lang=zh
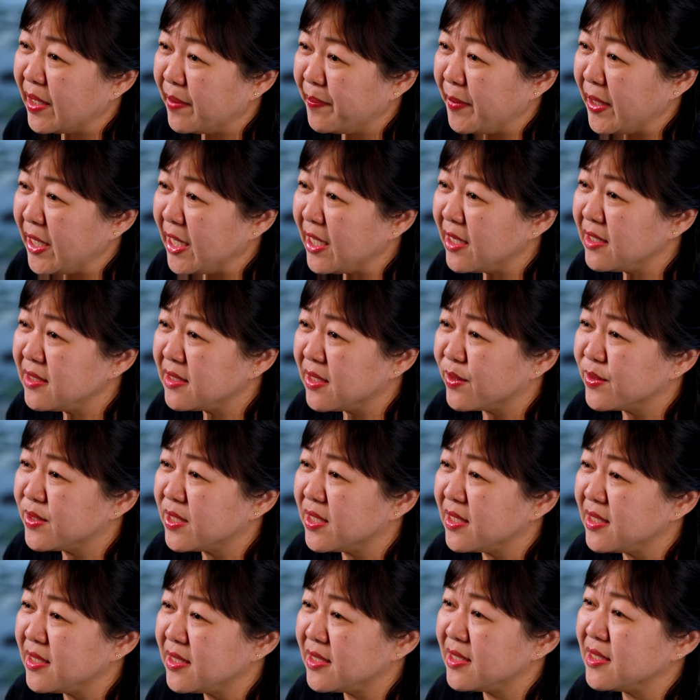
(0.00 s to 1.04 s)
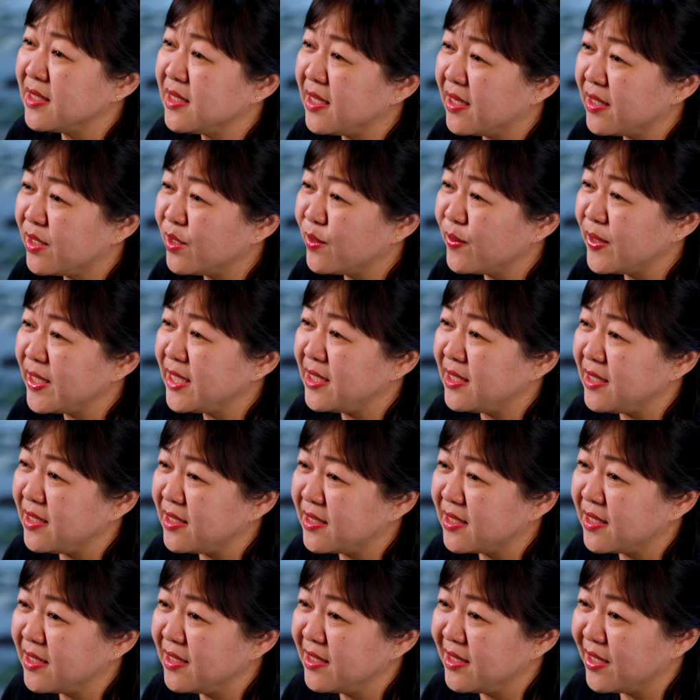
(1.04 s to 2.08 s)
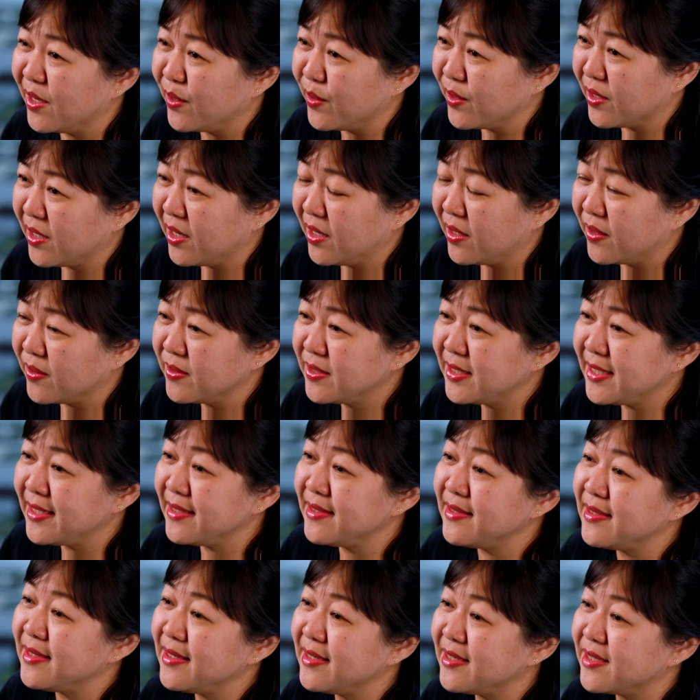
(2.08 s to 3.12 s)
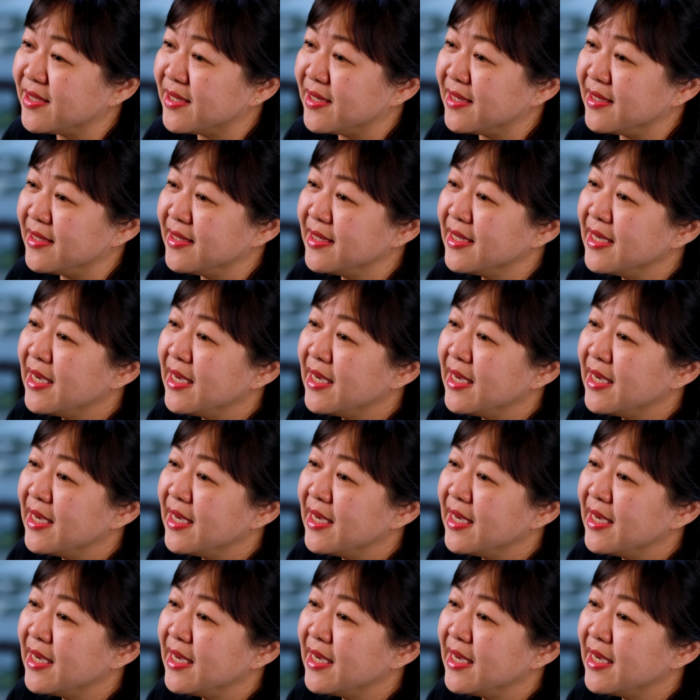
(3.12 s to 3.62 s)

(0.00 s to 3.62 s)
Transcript: 每天早晨四点都会起身祷告，亲近神，